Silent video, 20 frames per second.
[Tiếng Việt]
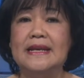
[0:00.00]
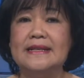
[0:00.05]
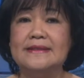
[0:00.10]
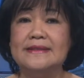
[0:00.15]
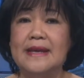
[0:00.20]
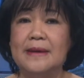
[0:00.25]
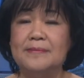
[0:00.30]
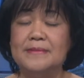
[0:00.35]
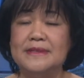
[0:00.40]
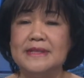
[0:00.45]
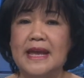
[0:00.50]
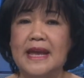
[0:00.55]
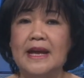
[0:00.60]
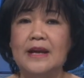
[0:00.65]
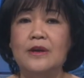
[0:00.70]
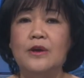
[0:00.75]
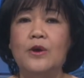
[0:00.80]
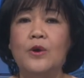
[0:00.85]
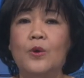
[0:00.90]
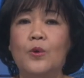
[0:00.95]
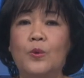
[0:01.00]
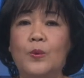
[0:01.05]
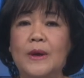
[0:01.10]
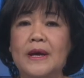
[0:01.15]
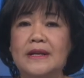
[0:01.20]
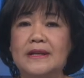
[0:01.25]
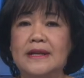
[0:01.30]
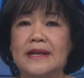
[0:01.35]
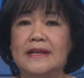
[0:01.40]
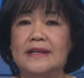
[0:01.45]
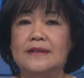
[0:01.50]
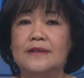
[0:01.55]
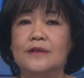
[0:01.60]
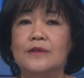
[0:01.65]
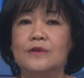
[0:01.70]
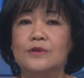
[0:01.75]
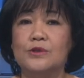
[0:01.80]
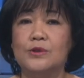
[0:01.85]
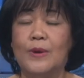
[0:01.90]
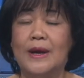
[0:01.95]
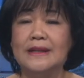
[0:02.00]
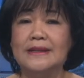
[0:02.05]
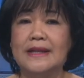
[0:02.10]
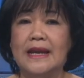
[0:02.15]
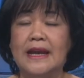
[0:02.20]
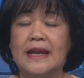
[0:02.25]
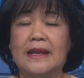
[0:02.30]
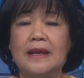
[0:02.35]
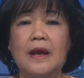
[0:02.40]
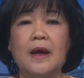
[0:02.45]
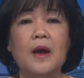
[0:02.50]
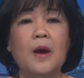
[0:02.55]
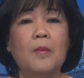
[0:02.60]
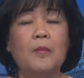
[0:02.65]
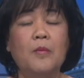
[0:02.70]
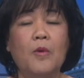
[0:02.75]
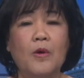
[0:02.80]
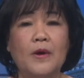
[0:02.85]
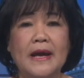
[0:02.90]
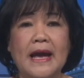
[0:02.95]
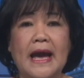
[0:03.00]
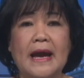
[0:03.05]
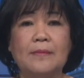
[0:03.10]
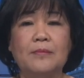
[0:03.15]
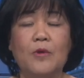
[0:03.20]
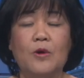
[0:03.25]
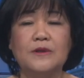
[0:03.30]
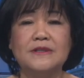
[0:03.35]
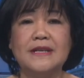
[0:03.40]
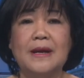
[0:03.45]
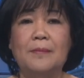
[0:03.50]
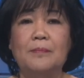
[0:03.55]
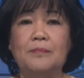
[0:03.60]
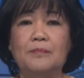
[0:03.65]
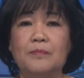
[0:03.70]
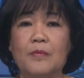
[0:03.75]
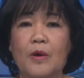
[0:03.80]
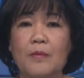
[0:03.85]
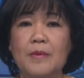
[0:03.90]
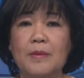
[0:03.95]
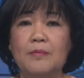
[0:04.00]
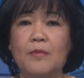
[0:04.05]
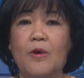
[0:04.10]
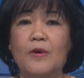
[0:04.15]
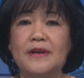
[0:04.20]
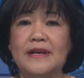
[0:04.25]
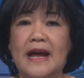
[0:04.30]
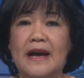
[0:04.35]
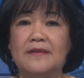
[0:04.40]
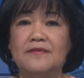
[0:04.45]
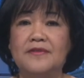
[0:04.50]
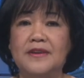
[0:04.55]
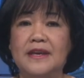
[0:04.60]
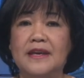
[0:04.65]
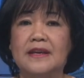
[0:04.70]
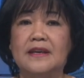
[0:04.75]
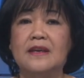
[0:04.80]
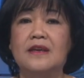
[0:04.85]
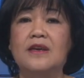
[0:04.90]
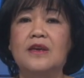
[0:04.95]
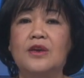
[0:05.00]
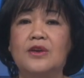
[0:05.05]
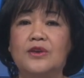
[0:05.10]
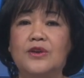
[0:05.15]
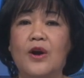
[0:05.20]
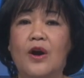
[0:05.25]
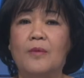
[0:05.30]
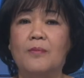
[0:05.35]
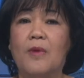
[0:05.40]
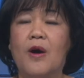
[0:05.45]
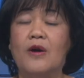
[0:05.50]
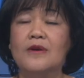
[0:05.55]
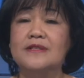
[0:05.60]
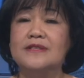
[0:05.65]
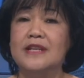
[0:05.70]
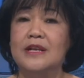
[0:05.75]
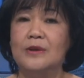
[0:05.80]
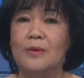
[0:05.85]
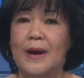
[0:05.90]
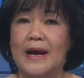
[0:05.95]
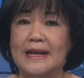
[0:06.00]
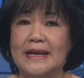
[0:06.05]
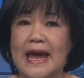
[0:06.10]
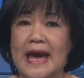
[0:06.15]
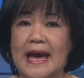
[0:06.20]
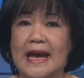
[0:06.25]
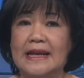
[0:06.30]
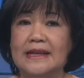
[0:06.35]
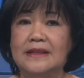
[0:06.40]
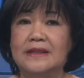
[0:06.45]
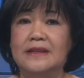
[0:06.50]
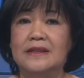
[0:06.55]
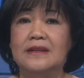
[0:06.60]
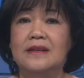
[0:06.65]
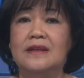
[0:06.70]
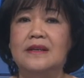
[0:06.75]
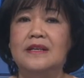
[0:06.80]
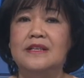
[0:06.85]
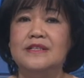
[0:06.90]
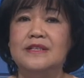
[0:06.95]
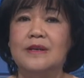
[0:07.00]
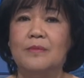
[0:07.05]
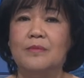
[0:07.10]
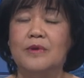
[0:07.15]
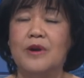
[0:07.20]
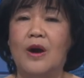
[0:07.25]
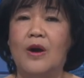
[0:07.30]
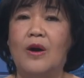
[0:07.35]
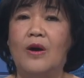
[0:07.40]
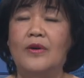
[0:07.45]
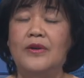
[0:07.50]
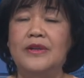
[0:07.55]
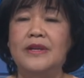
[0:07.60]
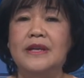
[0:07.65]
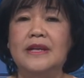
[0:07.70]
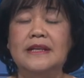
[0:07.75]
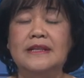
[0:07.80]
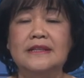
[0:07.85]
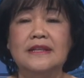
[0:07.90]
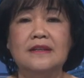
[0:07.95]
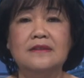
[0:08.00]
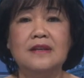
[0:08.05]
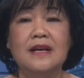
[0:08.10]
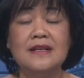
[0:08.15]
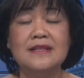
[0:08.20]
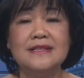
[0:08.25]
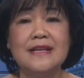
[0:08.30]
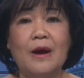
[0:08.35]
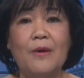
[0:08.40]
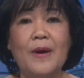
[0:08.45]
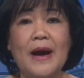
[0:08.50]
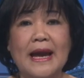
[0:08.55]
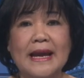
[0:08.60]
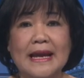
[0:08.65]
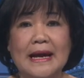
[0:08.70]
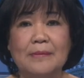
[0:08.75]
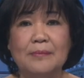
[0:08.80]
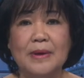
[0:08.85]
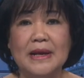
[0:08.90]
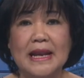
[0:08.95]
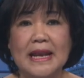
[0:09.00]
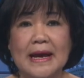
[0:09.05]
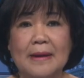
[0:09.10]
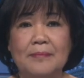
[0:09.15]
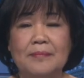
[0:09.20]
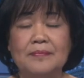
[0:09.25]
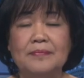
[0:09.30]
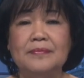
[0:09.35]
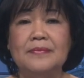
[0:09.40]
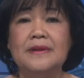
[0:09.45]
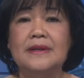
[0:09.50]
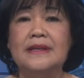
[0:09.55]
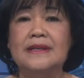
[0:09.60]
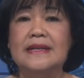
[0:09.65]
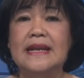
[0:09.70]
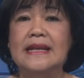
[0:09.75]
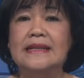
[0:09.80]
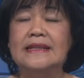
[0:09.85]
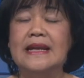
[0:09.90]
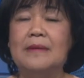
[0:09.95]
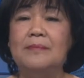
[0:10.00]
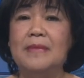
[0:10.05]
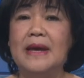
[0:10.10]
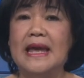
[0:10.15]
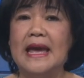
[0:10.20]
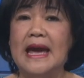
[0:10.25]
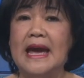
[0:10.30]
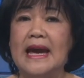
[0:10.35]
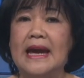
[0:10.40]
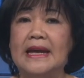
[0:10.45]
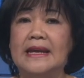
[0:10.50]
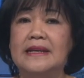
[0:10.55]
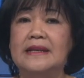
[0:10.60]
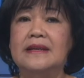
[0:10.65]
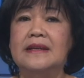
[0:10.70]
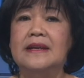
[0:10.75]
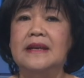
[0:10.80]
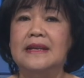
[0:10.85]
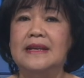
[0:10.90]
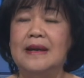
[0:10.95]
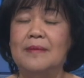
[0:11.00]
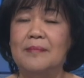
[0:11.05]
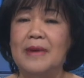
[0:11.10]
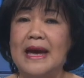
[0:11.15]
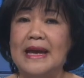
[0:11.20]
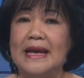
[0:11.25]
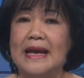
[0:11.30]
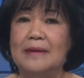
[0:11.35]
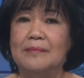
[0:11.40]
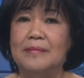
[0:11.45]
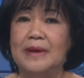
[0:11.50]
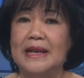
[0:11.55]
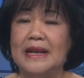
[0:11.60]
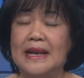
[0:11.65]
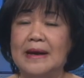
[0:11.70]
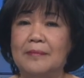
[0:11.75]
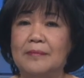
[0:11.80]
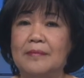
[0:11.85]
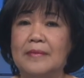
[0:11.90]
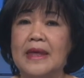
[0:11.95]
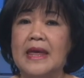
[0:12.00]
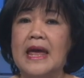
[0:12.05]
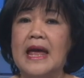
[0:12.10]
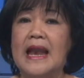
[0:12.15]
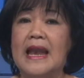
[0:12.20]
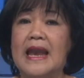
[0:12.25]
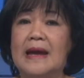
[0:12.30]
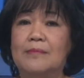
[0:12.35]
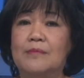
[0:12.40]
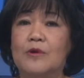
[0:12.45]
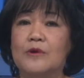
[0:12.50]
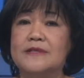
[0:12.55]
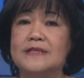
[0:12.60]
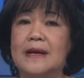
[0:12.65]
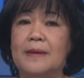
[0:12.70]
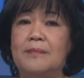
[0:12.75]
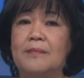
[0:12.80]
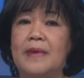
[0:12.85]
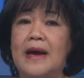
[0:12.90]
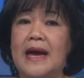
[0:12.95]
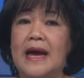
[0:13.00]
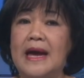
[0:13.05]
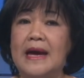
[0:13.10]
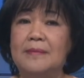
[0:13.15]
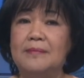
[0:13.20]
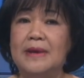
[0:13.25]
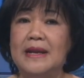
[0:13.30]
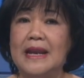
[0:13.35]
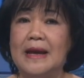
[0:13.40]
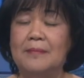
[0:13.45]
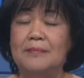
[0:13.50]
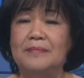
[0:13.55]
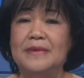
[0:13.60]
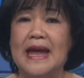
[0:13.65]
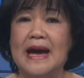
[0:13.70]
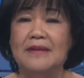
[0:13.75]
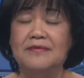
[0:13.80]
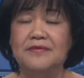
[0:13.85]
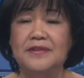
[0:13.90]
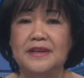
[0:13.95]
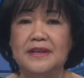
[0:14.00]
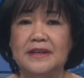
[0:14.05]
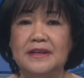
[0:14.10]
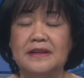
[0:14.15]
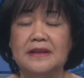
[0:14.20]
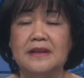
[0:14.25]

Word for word: xem xét quyết định xóa tên 1.141 đảng viên do bỏ sinh hoạt đảng. Trong đó, từ tháng 6 2015 đến tháng 12 năm 2015 là 125 đảng viên,